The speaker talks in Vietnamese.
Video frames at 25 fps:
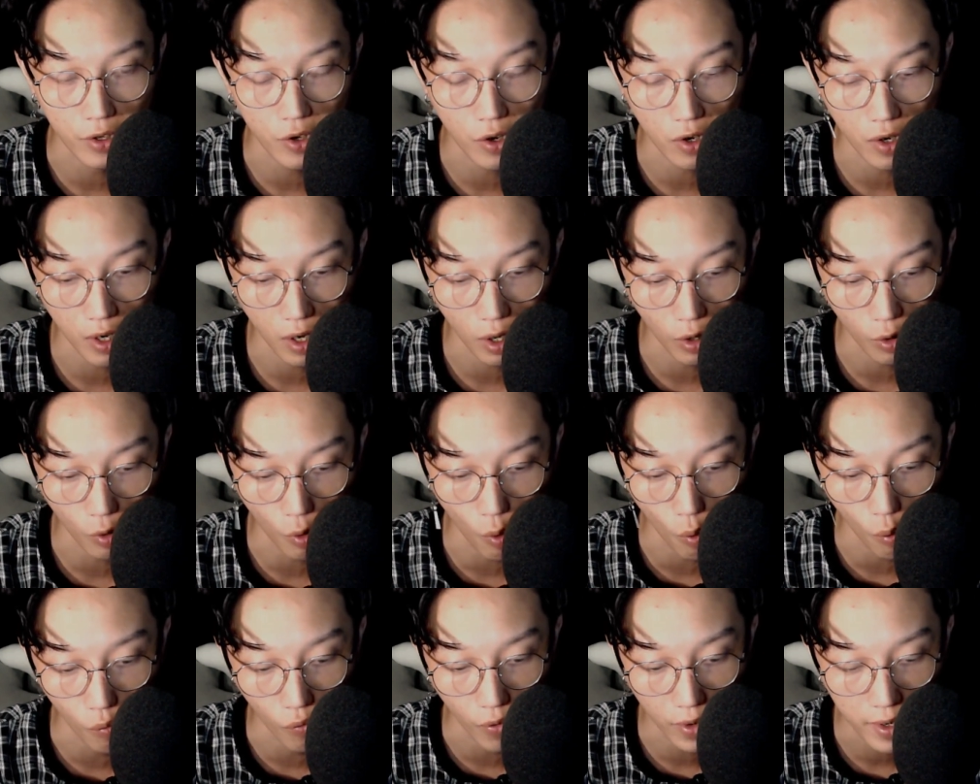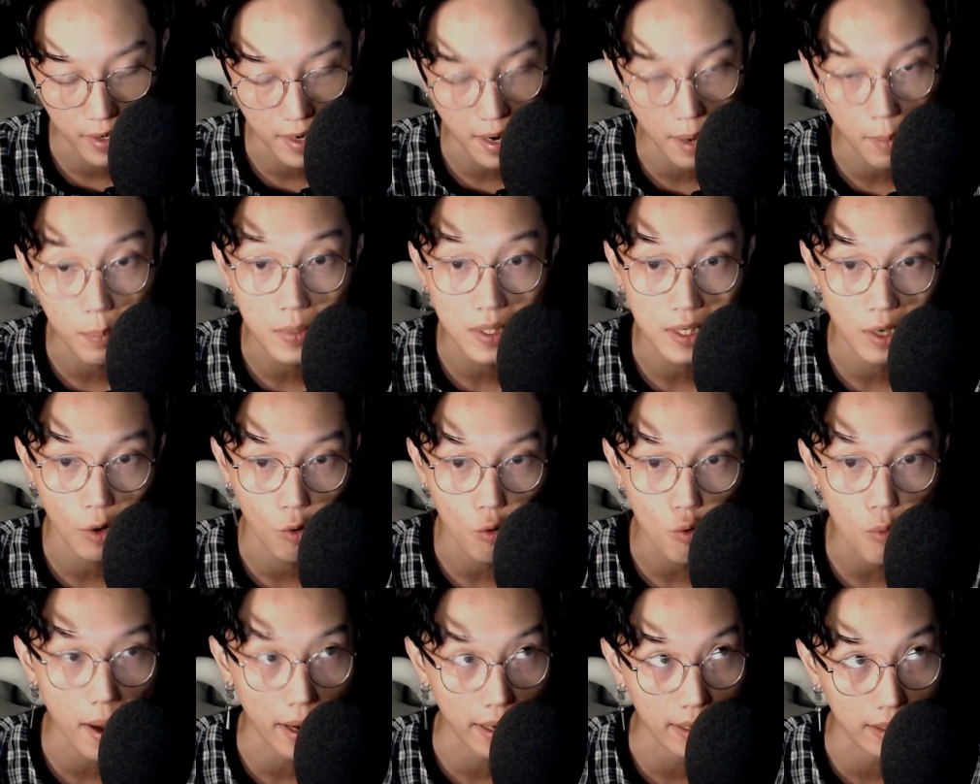Cho nên là cùng với
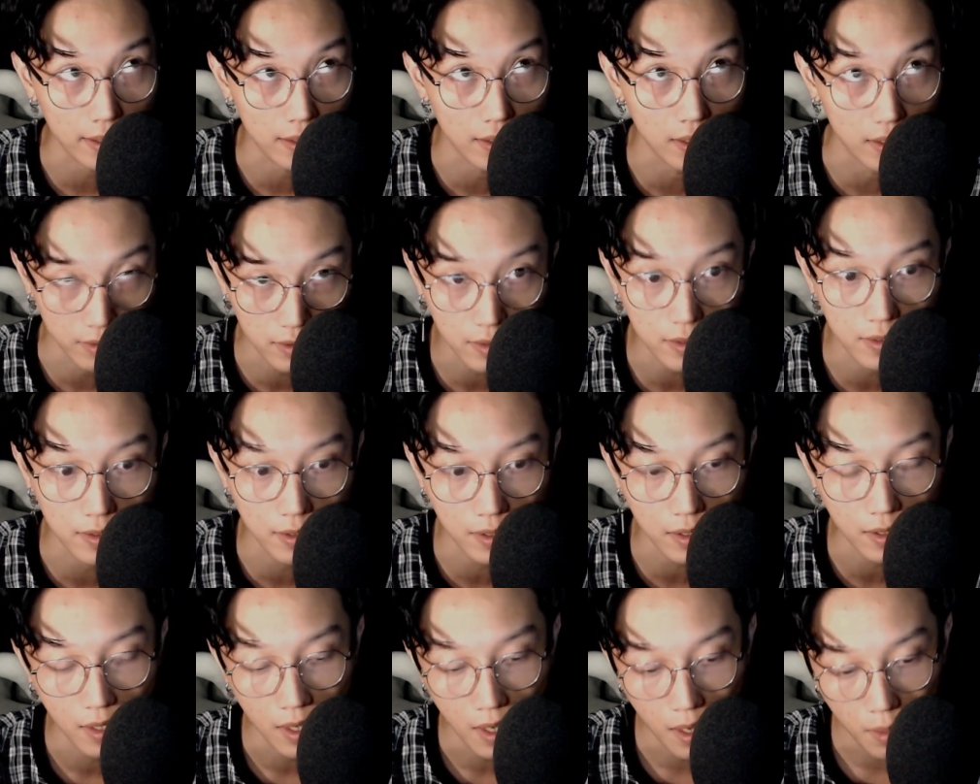5-6 bạn nữ nữa